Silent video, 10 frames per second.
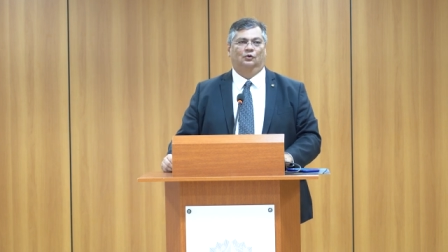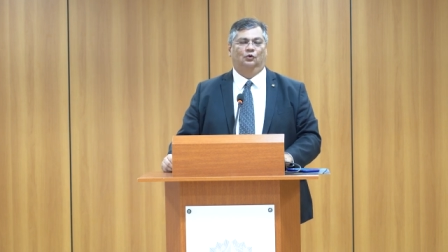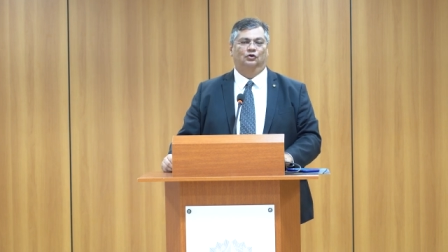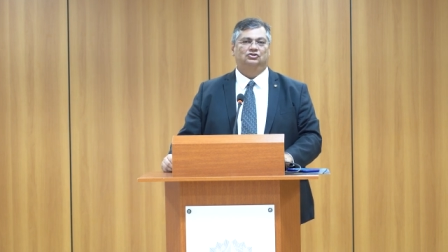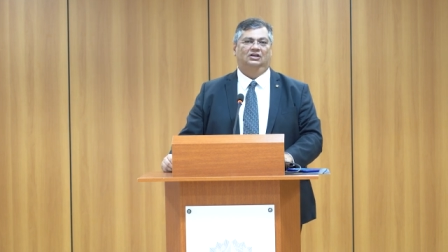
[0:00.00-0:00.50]

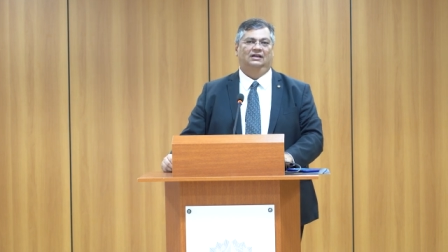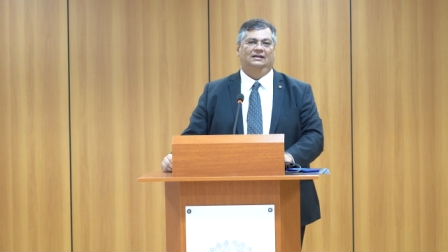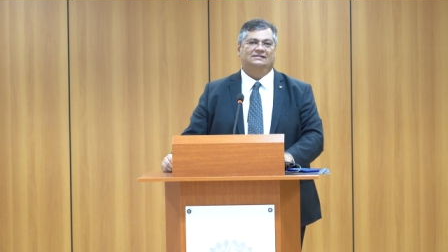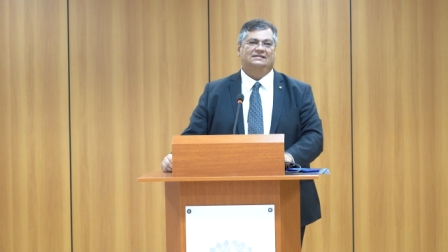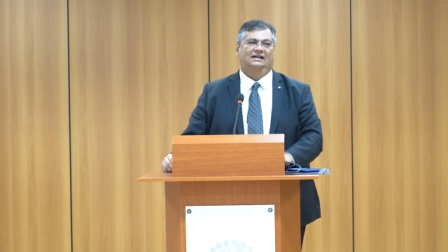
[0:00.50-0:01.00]
hoje
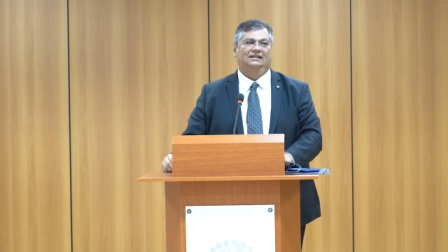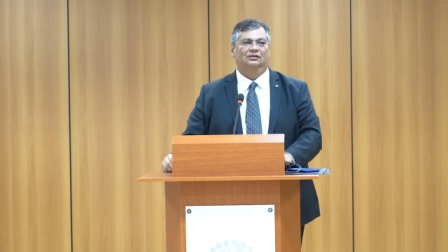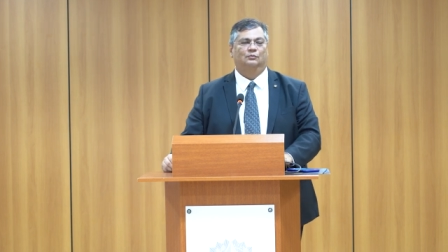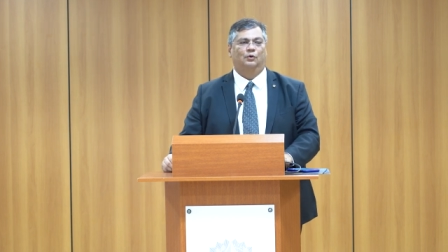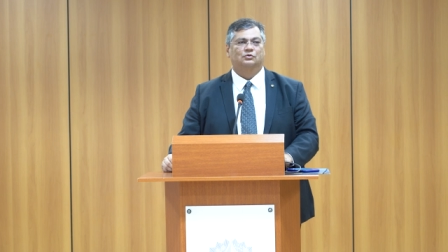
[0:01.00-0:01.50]
relançada
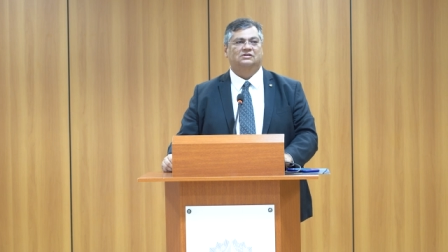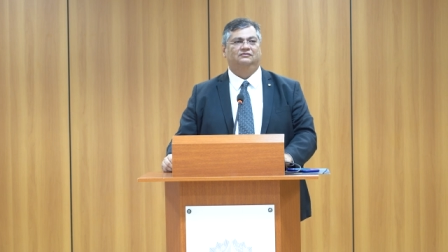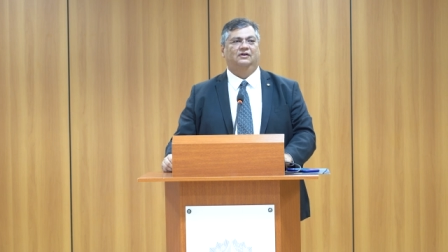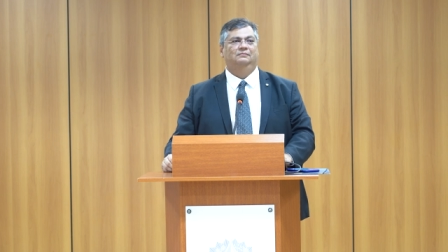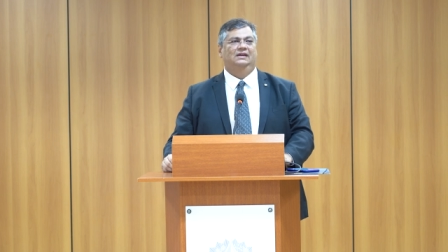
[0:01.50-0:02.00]
do Bolsa
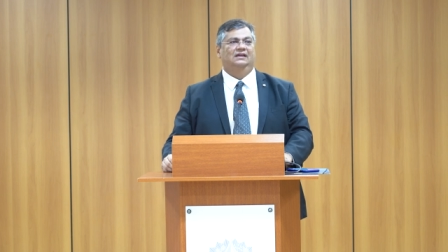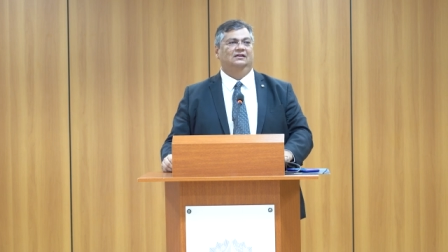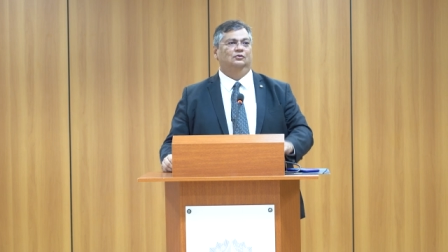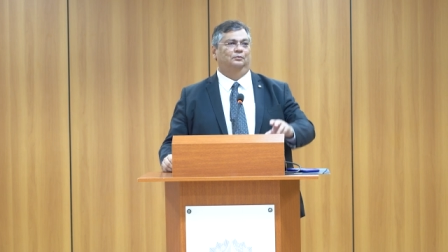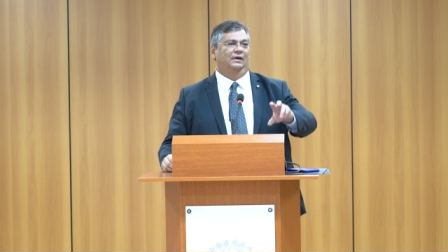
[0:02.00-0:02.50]

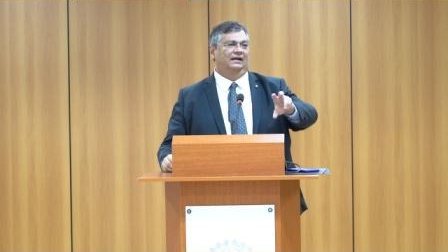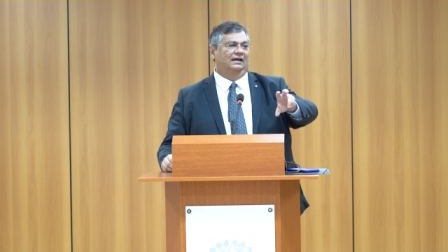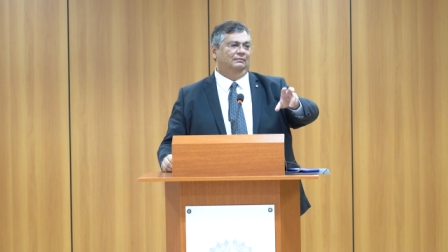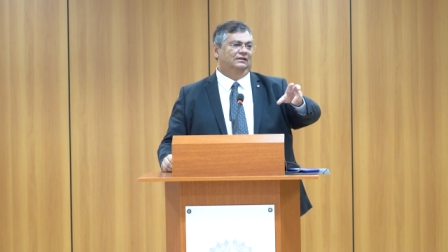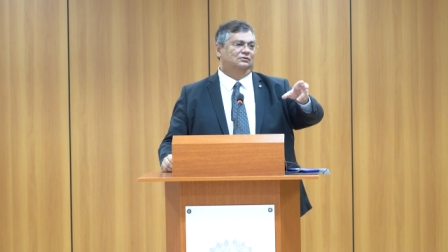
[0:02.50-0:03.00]
Família no
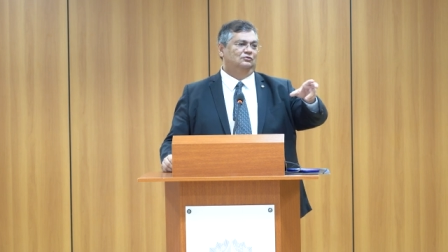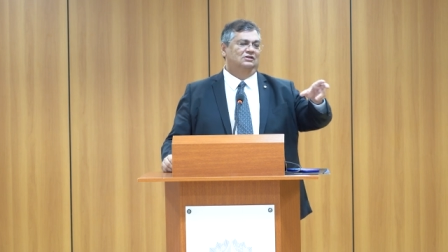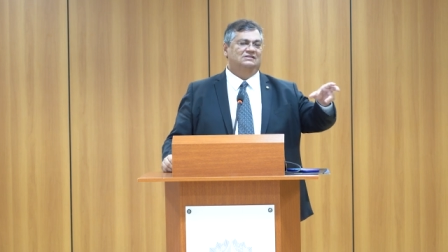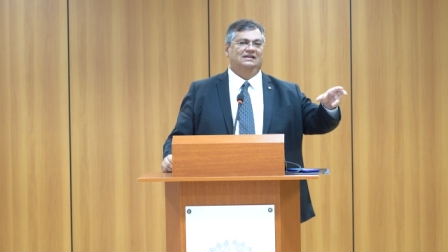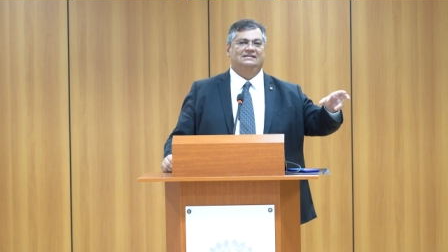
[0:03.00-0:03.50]
parâmetro
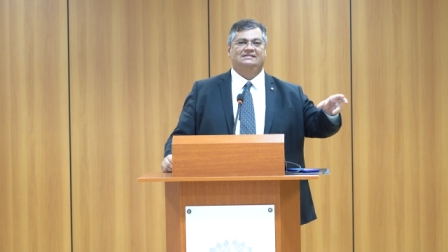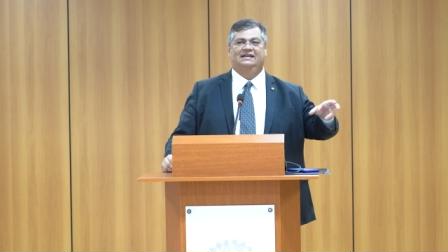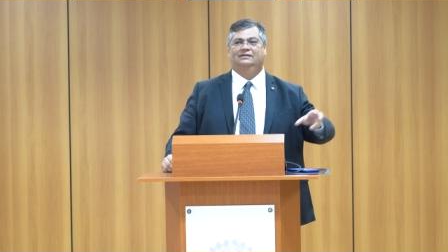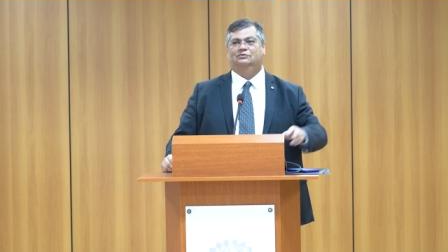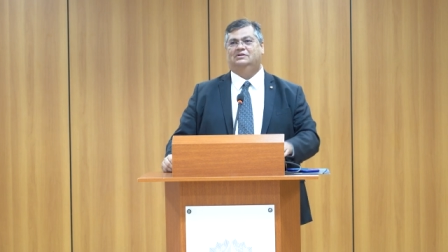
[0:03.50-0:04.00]
de
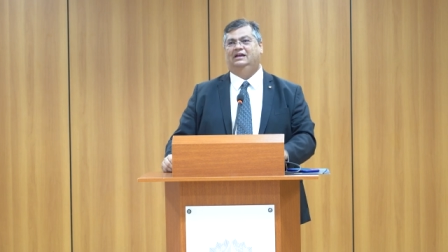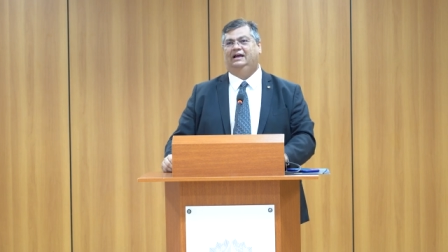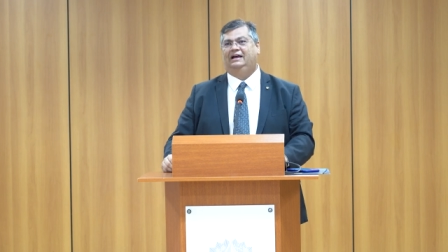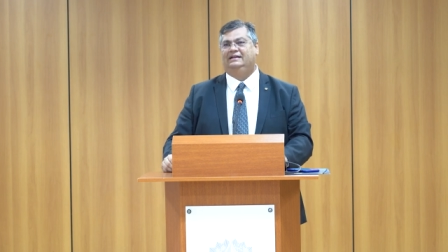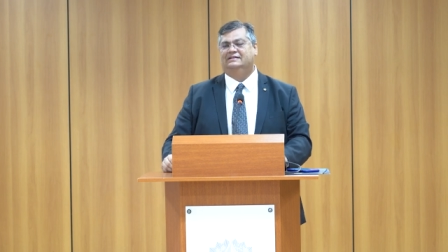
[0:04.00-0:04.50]
600
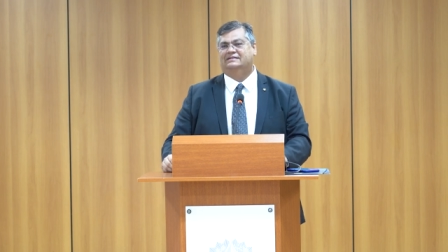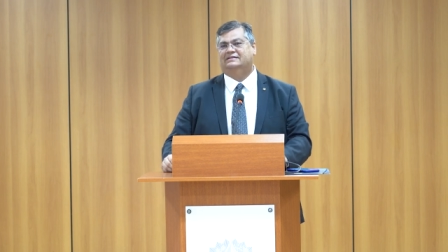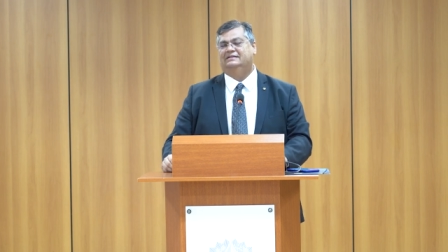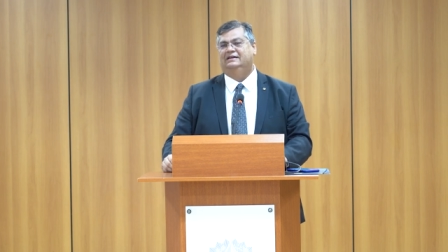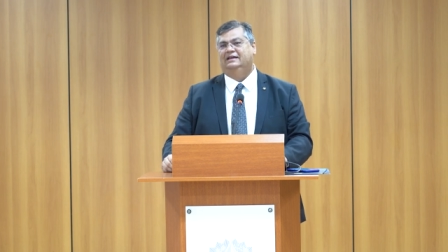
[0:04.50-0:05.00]

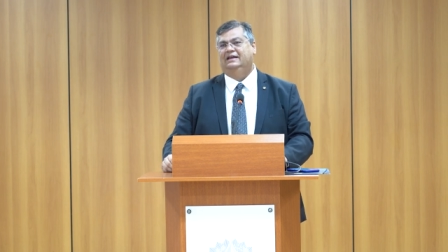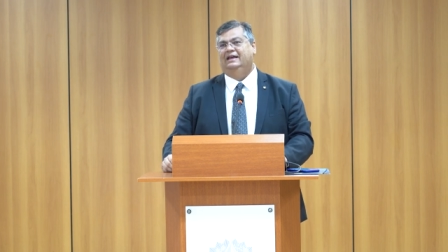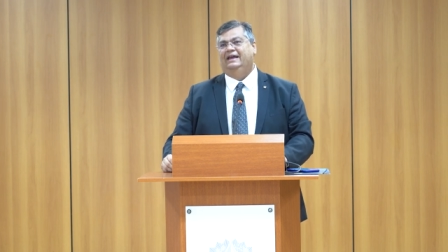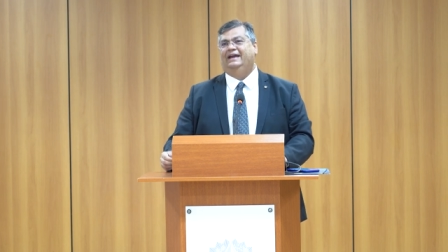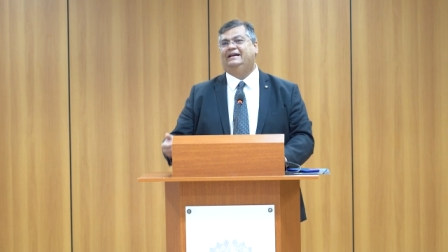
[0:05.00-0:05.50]
reais,
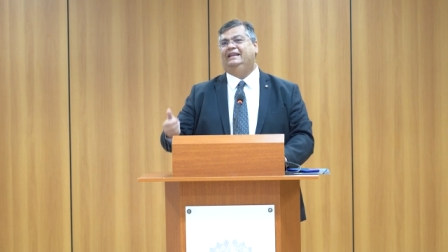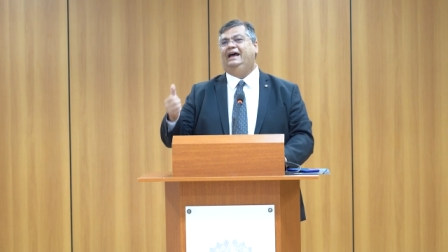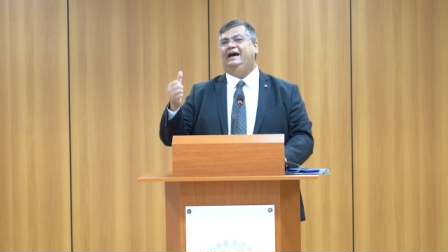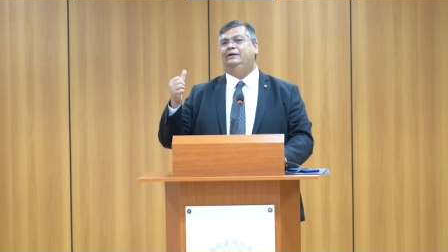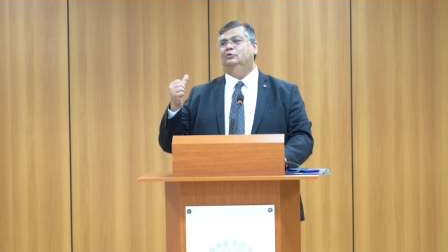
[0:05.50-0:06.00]
é
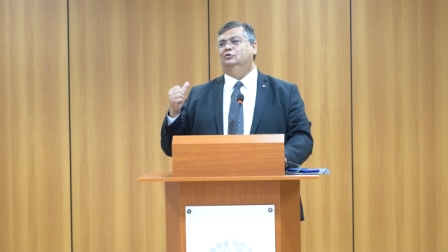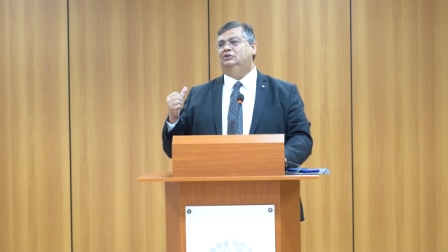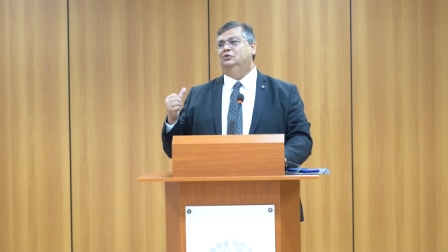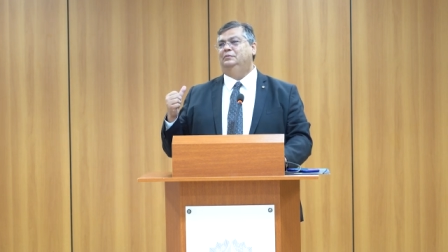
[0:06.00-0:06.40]
claro que o